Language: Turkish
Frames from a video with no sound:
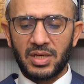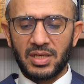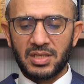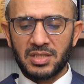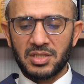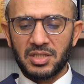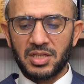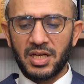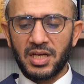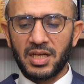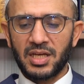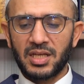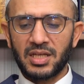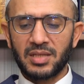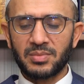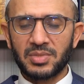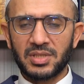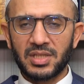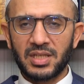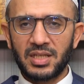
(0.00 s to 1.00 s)
bazı
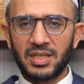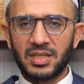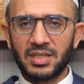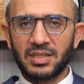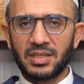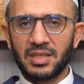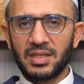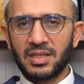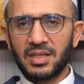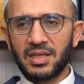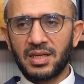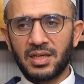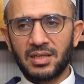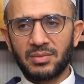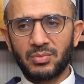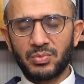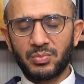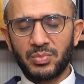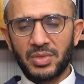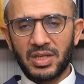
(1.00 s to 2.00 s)
cahil kimseler
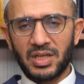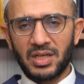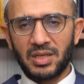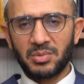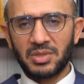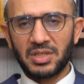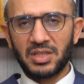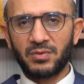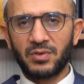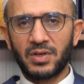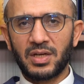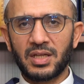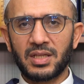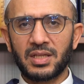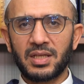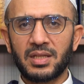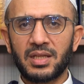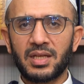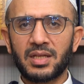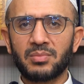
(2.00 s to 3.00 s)
yani bu meramını
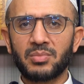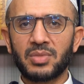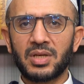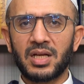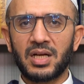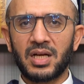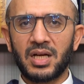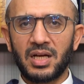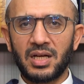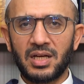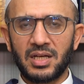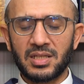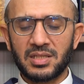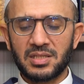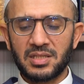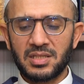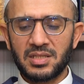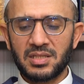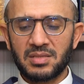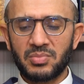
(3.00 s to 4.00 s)
ifade eden bile
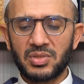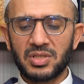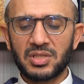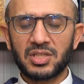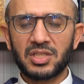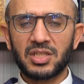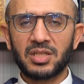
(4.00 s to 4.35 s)
aciz